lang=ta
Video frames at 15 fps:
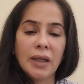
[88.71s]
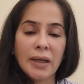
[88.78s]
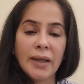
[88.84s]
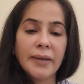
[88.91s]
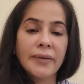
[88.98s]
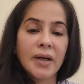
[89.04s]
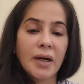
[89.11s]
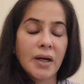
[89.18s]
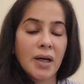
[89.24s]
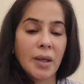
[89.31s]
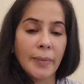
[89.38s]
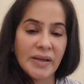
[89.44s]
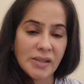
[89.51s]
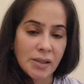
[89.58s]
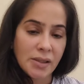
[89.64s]
நிறைய
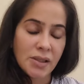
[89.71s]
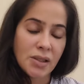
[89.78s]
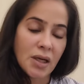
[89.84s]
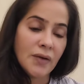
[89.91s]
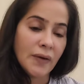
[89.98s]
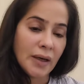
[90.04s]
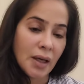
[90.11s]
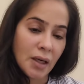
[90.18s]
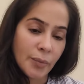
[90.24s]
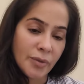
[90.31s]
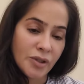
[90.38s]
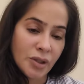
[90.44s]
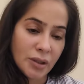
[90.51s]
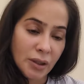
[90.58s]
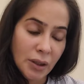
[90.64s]
த்ரெட்னிங் மெசேஜஸ்லாம் வர
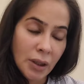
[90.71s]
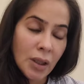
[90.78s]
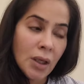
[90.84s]
ஆரம்பிச்சுது